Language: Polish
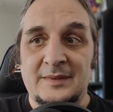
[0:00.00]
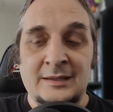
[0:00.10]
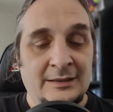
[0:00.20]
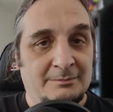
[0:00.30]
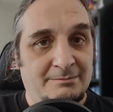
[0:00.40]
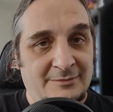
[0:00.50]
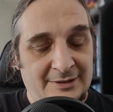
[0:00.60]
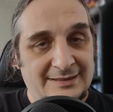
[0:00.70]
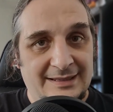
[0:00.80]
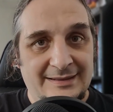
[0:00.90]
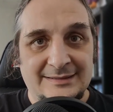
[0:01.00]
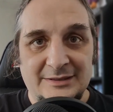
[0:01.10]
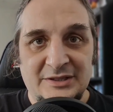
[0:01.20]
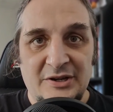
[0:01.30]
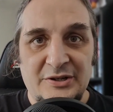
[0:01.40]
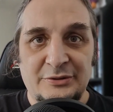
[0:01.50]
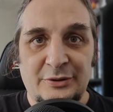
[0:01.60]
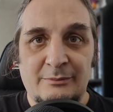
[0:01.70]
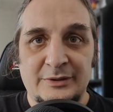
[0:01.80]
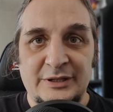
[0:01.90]
I to jest jedna z tych rzeczy,
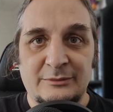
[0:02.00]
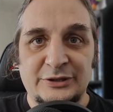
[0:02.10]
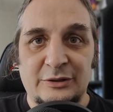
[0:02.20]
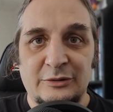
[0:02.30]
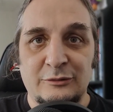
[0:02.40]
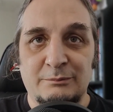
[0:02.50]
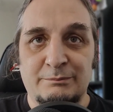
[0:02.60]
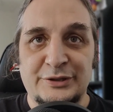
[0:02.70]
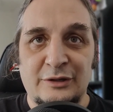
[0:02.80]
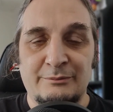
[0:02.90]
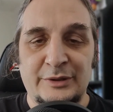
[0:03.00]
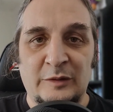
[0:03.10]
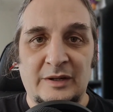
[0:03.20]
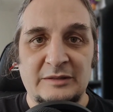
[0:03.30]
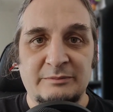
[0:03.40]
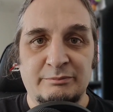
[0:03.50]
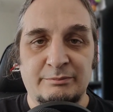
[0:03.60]
którą będę musiał przekombinować,